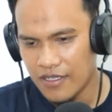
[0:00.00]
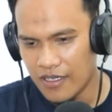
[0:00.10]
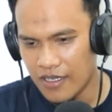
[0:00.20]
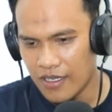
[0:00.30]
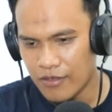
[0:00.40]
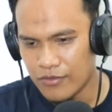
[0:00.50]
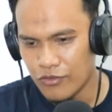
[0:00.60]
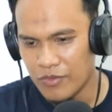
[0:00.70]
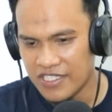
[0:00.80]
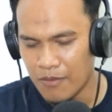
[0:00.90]
uh,
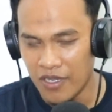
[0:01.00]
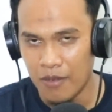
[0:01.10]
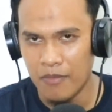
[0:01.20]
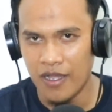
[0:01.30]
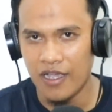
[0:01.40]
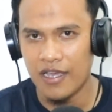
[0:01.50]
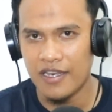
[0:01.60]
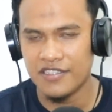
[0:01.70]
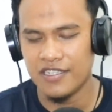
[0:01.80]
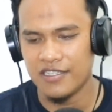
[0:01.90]
untuk bisa
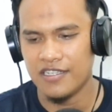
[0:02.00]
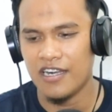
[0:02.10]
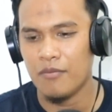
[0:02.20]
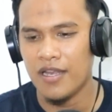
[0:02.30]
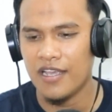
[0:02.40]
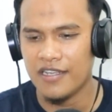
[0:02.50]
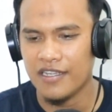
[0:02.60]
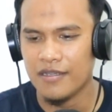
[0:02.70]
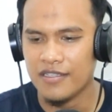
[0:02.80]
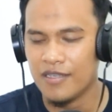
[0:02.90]
mengembangkan nasib bana
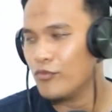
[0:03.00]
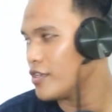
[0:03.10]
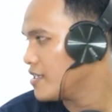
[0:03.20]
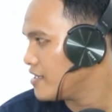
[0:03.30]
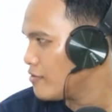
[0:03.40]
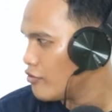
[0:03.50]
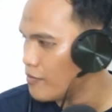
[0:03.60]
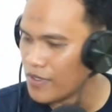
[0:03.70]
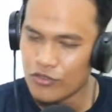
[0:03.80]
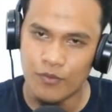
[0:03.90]
ini. Jadi mungkin ini
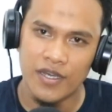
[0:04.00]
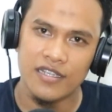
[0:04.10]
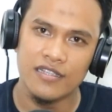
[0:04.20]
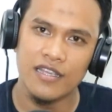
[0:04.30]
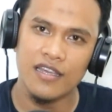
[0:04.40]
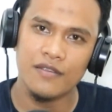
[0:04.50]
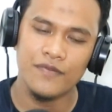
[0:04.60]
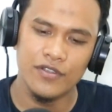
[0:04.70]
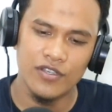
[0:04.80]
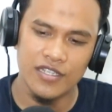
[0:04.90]
dulu perjumpaan kita di
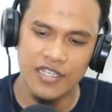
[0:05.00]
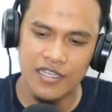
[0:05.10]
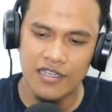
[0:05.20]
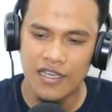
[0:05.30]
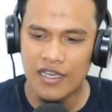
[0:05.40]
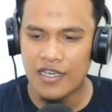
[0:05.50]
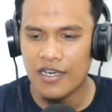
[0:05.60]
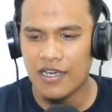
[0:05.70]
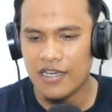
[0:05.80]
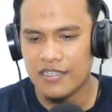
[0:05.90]
video ini.
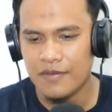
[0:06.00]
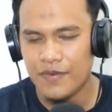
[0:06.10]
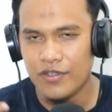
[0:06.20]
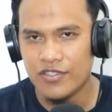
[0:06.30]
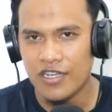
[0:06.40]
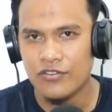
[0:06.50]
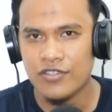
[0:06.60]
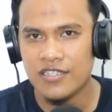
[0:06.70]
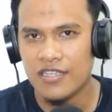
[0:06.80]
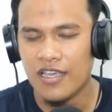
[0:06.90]
Uh, di video
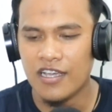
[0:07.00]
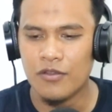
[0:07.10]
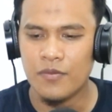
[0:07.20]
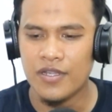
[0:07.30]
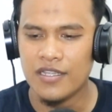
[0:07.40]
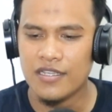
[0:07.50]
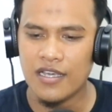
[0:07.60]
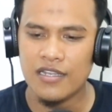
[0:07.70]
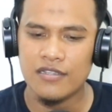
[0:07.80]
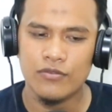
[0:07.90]
selanjutnya saya akan
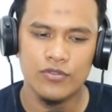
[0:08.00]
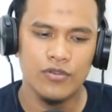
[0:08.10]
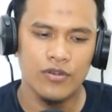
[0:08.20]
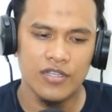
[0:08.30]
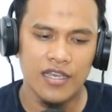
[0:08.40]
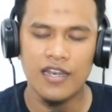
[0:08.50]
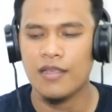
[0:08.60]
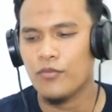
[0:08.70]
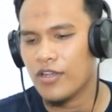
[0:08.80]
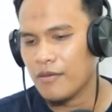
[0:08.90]
memberikan tutorial
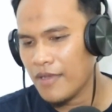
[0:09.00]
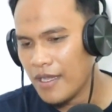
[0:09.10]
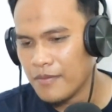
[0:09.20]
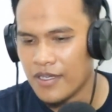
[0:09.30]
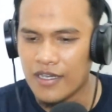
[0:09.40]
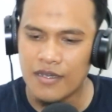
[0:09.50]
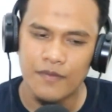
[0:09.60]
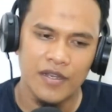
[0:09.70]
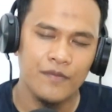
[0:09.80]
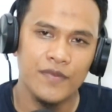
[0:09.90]
eh bukan maaf uh,
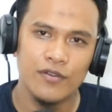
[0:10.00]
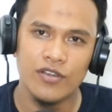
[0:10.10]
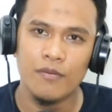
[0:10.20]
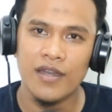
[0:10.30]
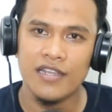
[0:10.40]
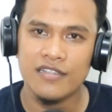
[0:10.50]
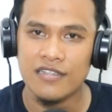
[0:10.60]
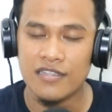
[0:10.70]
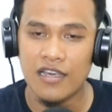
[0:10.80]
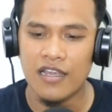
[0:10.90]
preview kembali
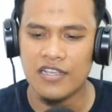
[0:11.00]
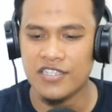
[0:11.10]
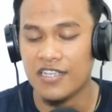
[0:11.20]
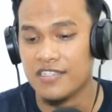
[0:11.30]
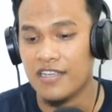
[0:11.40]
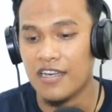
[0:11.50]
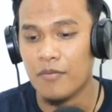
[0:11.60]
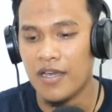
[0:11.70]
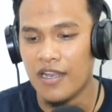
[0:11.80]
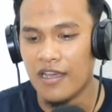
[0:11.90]
tentang nasib
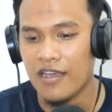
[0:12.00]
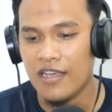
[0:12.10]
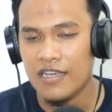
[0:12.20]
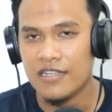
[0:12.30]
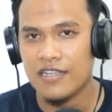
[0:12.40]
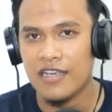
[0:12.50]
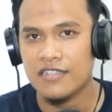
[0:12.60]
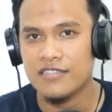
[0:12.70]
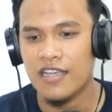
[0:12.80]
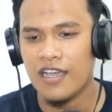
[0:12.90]
bana.
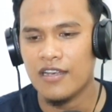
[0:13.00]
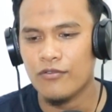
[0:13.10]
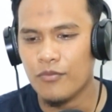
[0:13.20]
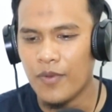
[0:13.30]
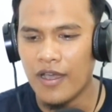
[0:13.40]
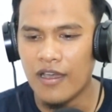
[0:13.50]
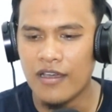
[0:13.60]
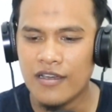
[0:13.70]
dan jangan lupa